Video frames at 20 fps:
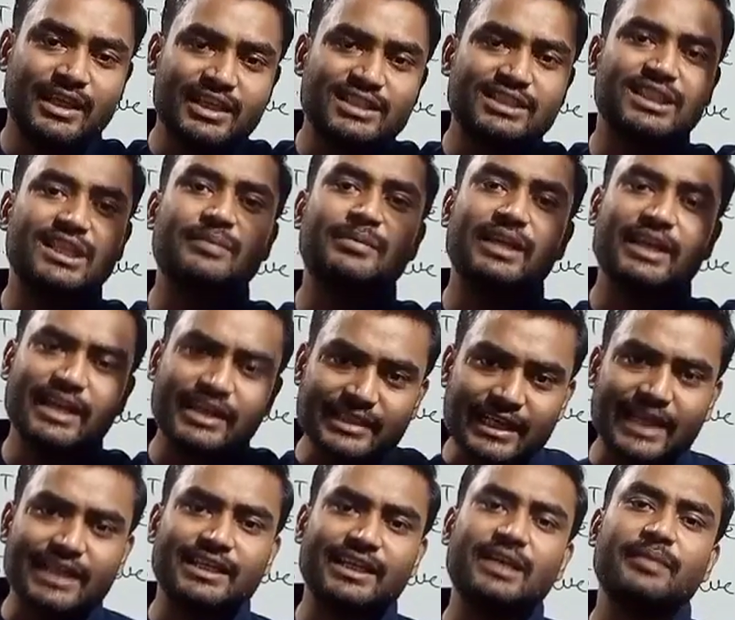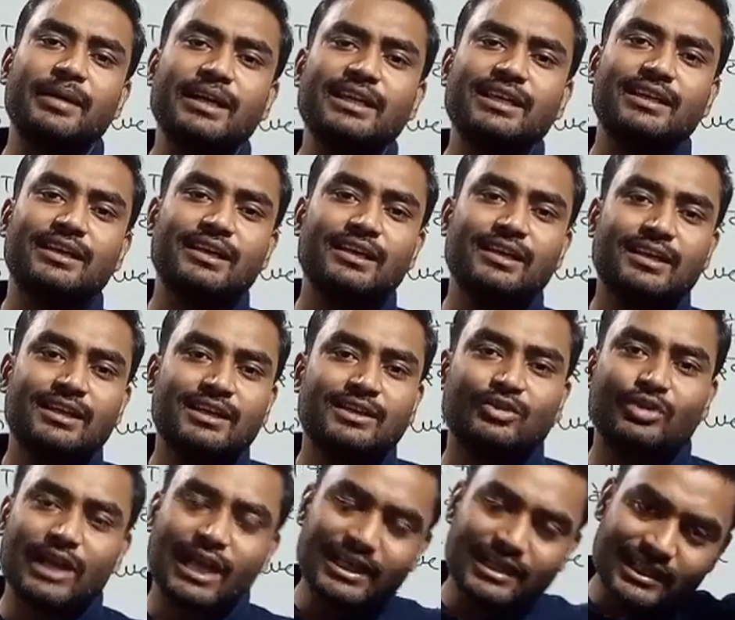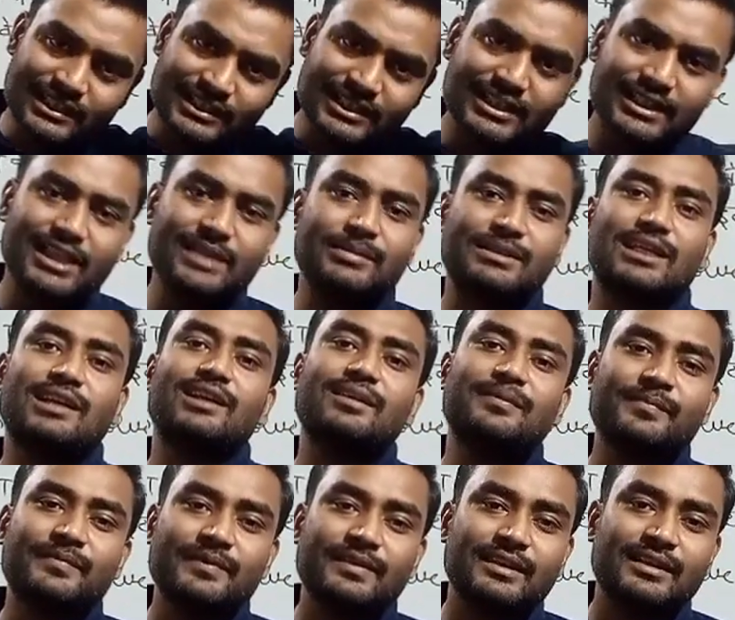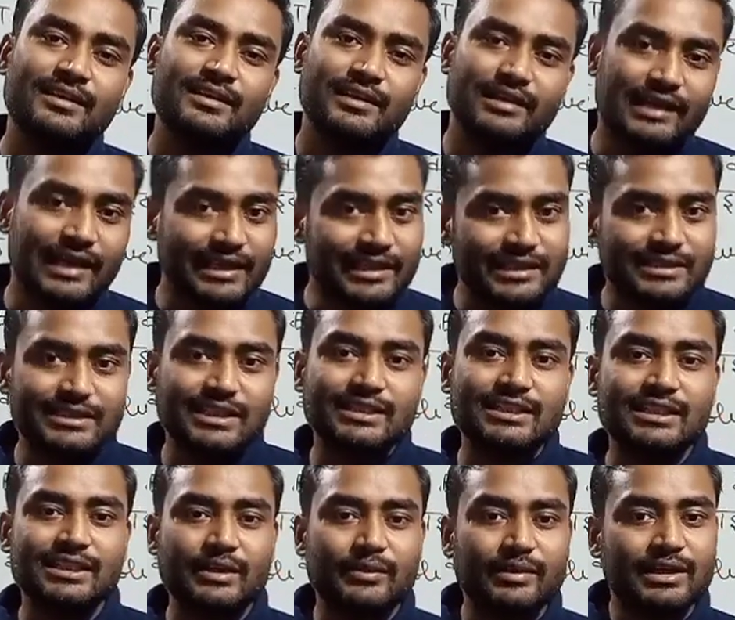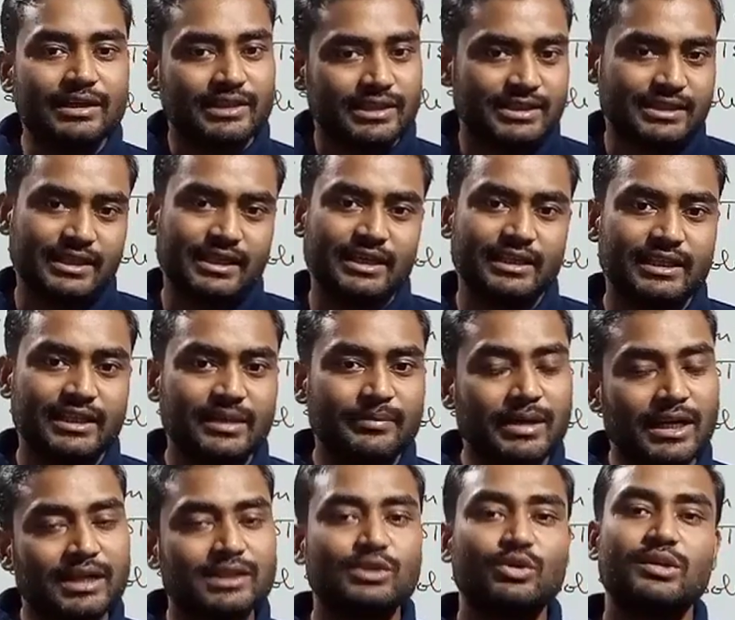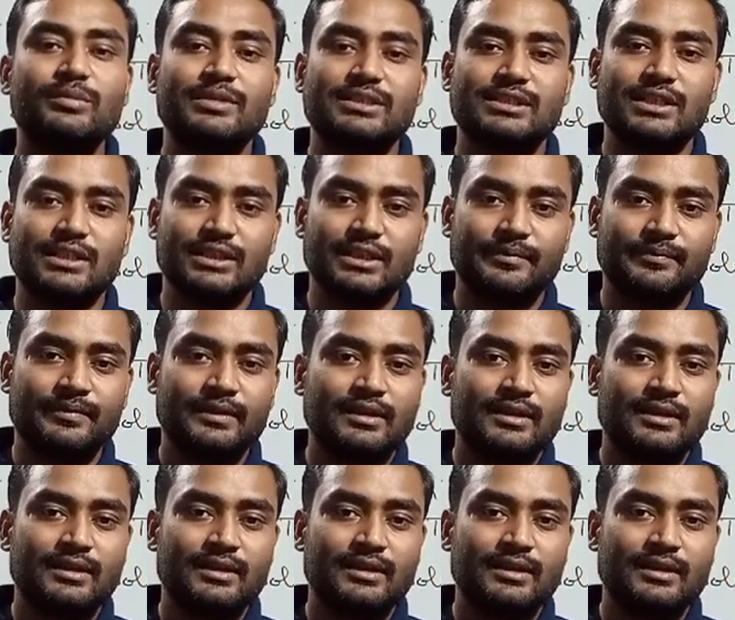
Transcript: एक ज़िले में एक डाइट है ना भाई तो लाइन लगती कि नहीं बताना लाइन लग जाती केवल टेस्ट कराने के लिए भागा दौड़ी मच जाता